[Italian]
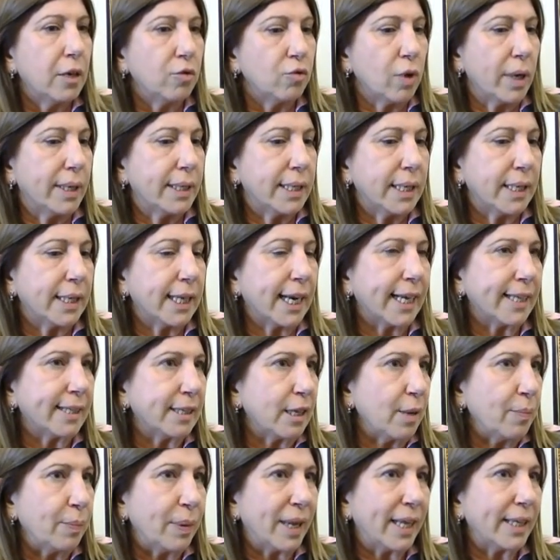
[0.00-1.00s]
Cioè, si
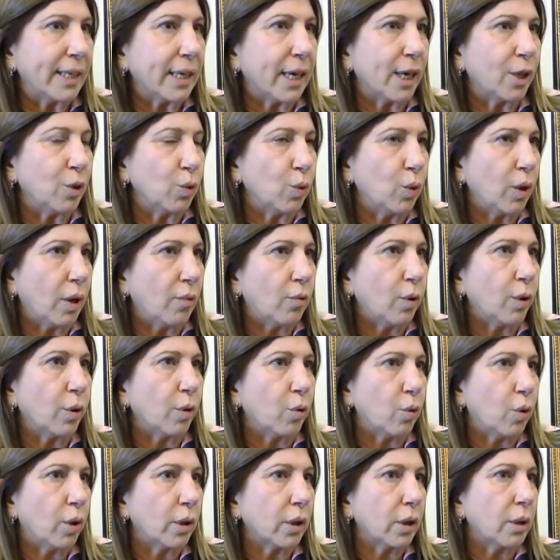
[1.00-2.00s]
tratta in pratica di un
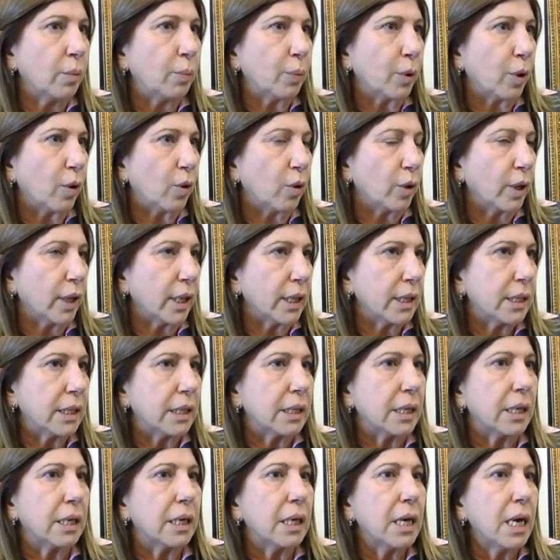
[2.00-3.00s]
lavoro work
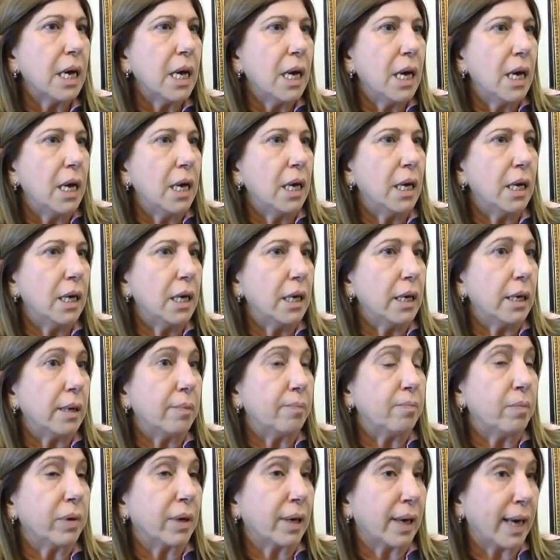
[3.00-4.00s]
progress
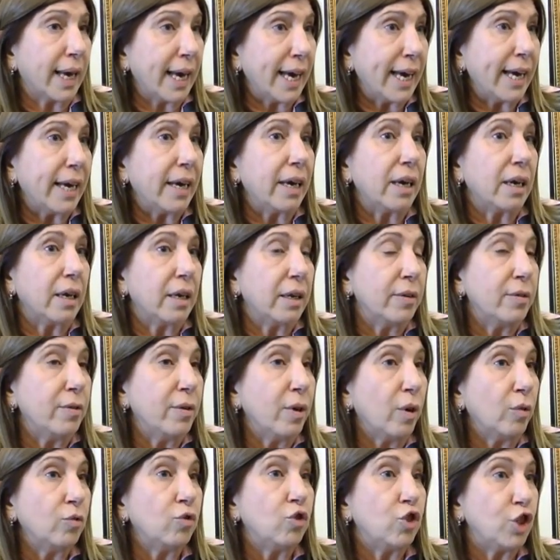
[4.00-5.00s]
eh, che
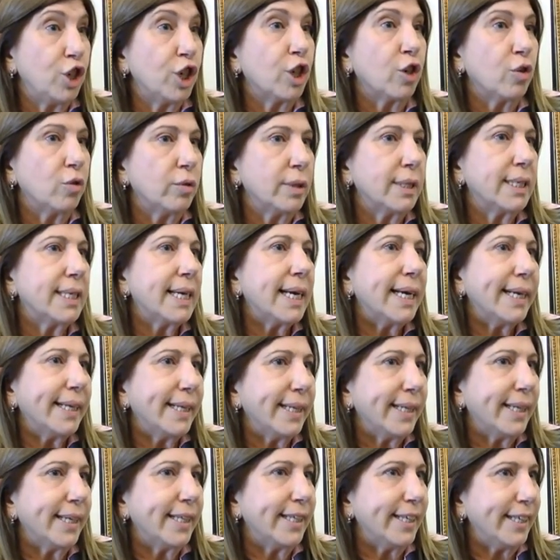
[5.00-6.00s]
non ci consente
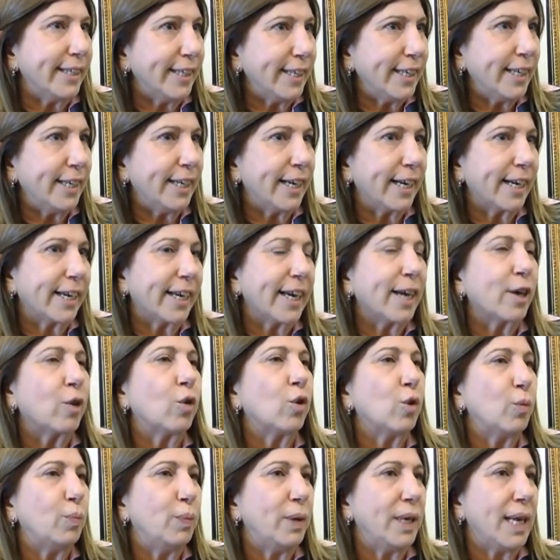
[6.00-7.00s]
aziende di dire che
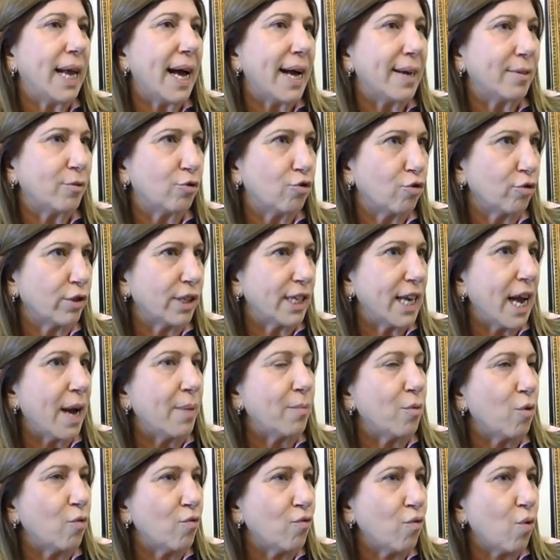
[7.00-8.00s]
col bilancio
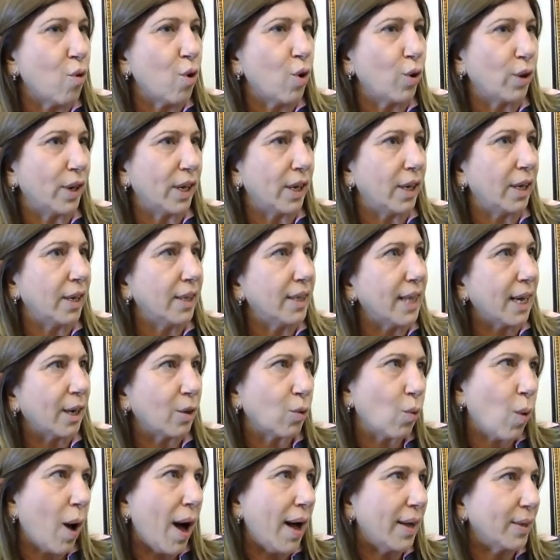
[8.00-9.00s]
siamo fuori
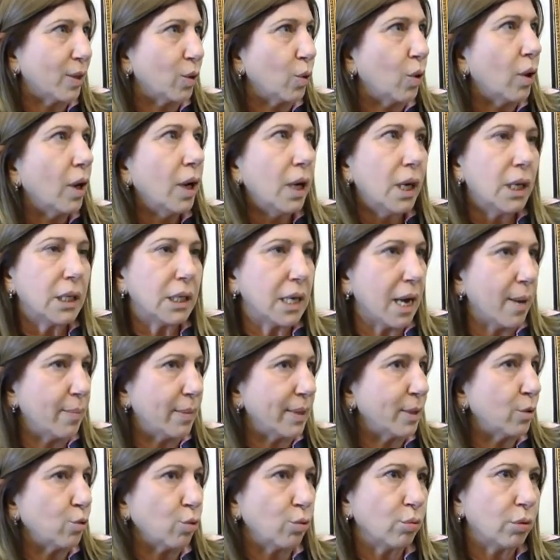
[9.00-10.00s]
dal guado,
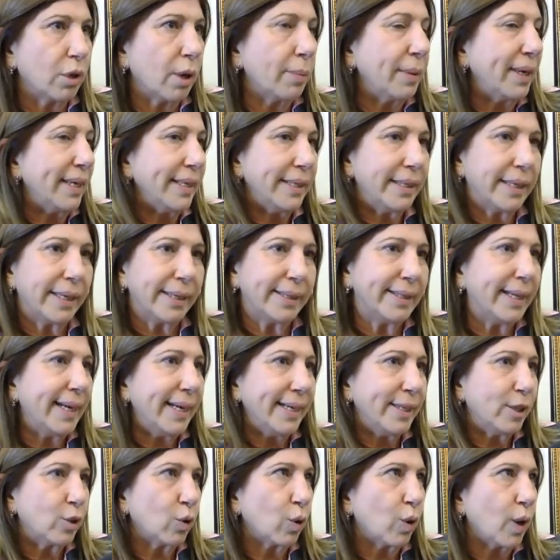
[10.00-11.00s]
siamo assolutamente
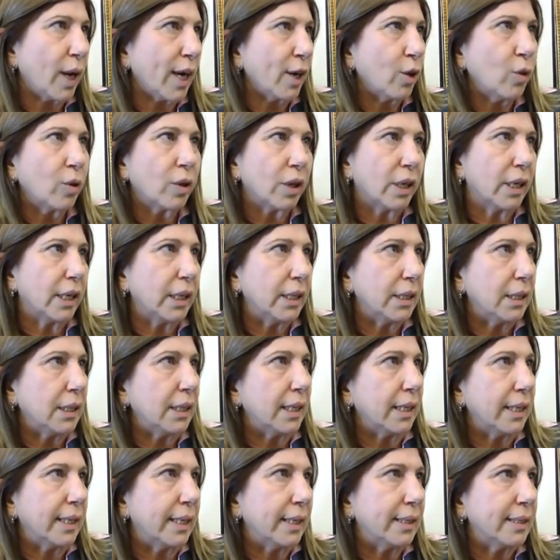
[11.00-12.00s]
dentro la
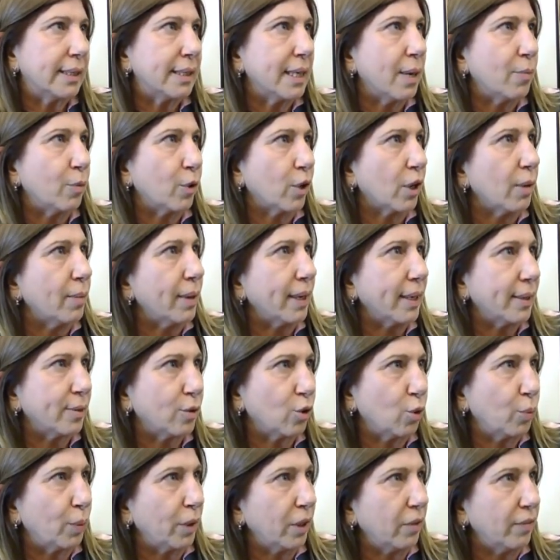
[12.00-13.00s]
corrente e stiamo
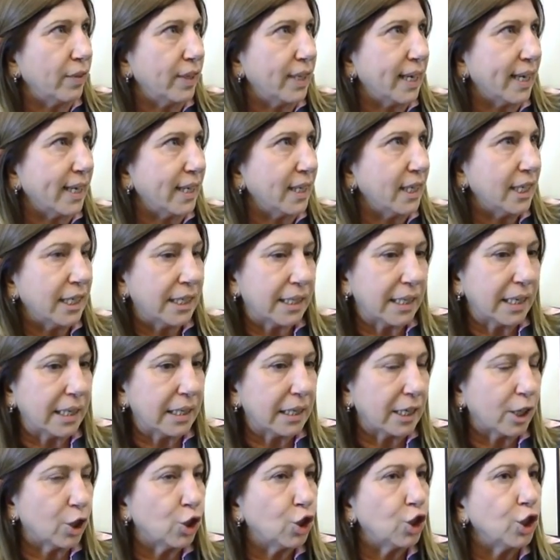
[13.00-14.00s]
remando per evitare di
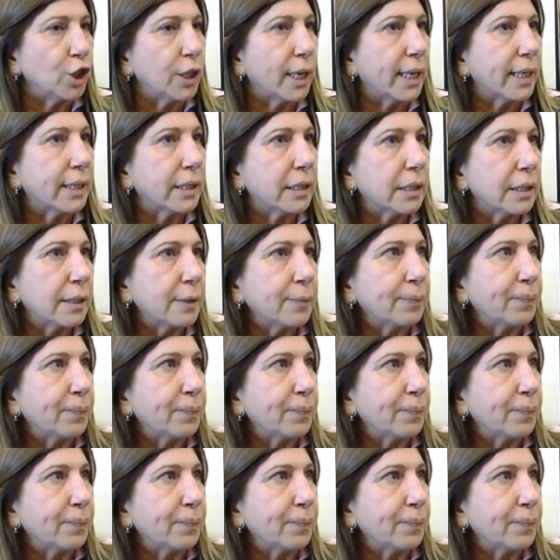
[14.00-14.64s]
essere trascinati.